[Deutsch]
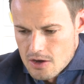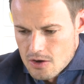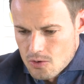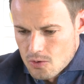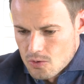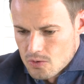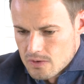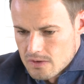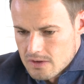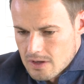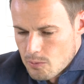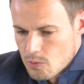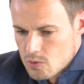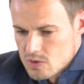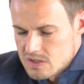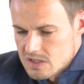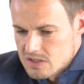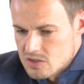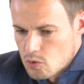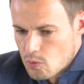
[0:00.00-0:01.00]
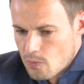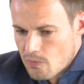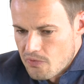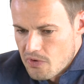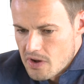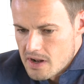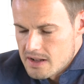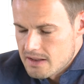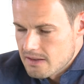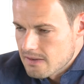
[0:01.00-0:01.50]
Und da muss das
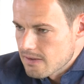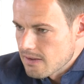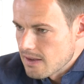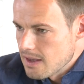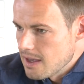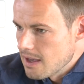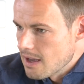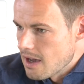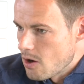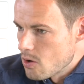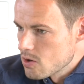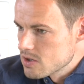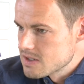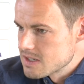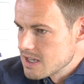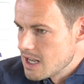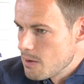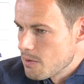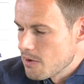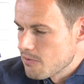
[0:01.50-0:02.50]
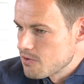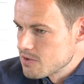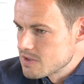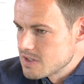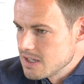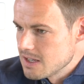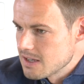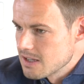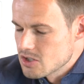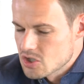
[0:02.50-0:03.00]
Umfeld eh auch selber für
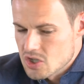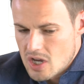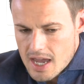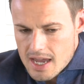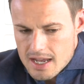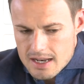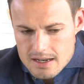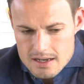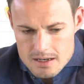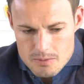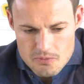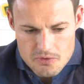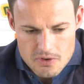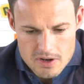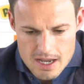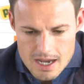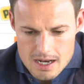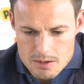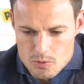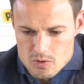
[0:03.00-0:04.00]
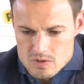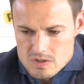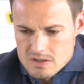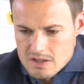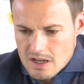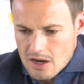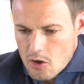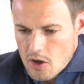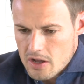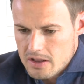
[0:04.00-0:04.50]
sich entscheiden. Im Verein müssen
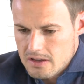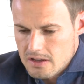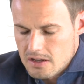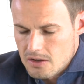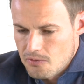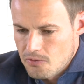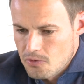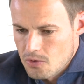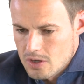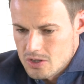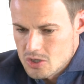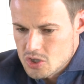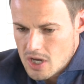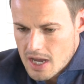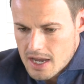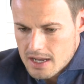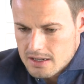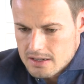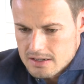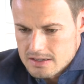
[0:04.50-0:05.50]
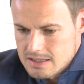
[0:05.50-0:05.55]
die Leute dafür entscheiden.